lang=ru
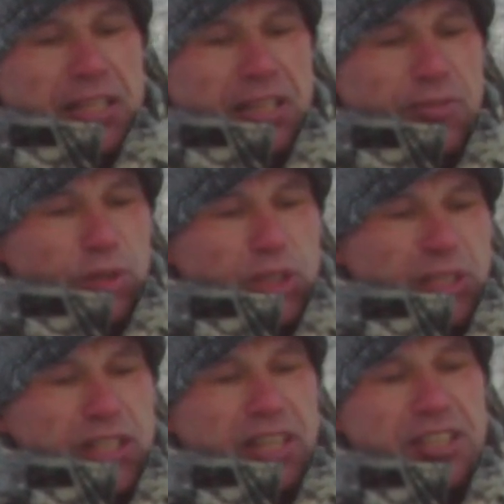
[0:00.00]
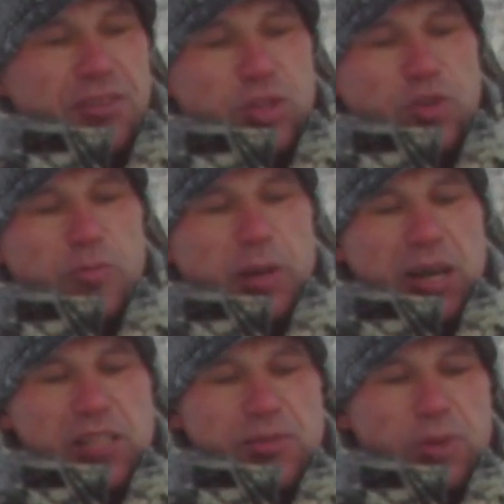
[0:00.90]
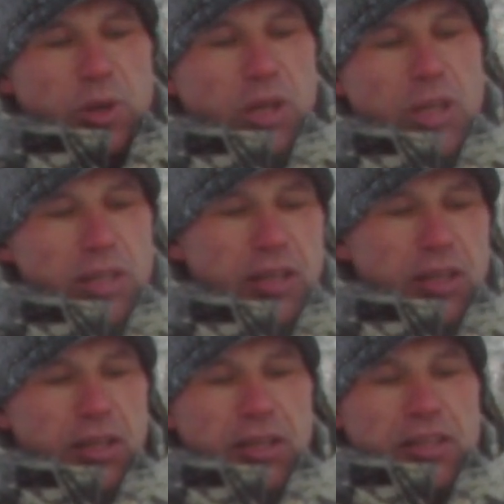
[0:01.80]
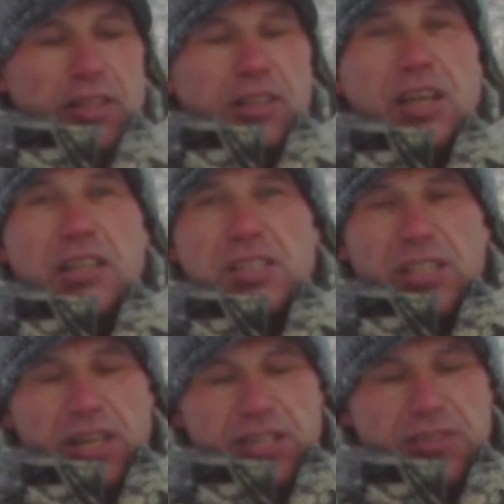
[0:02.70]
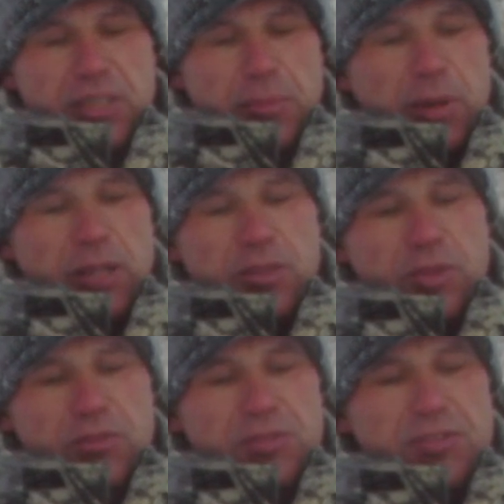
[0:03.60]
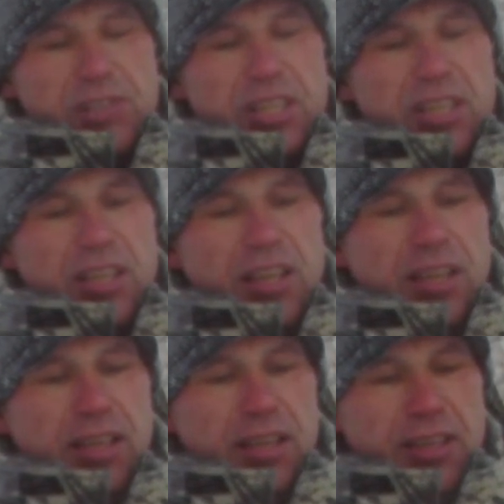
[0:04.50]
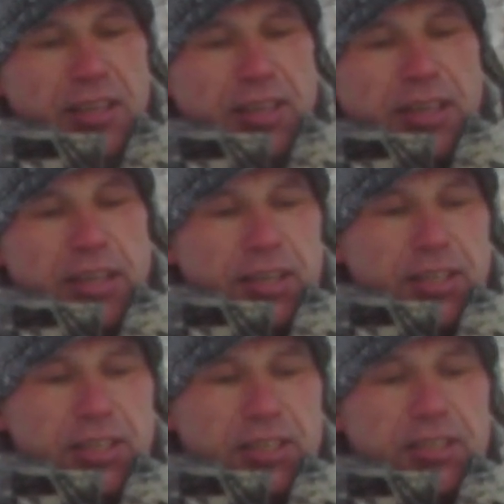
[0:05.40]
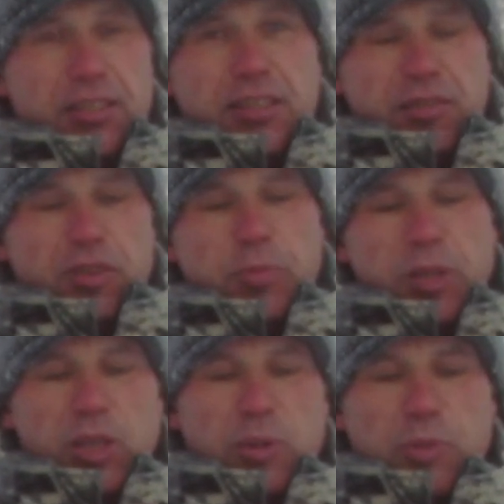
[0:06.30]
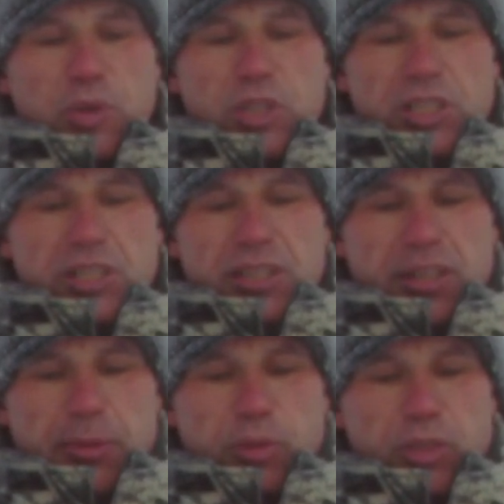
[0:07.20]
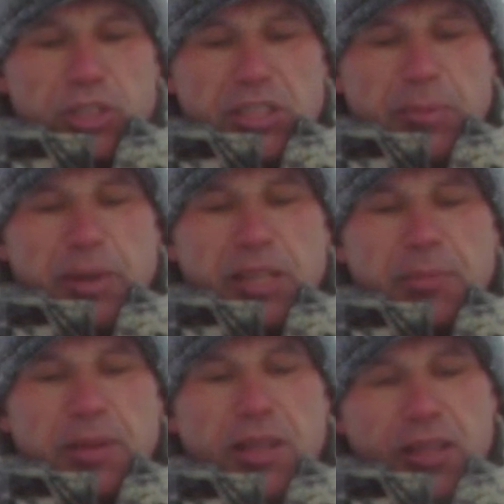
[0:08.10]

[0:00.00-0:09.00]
Так вот, для новичков показывают, как настораживать капкан. То есть вы взвели, и вот под этой пружиной работаете с капканом.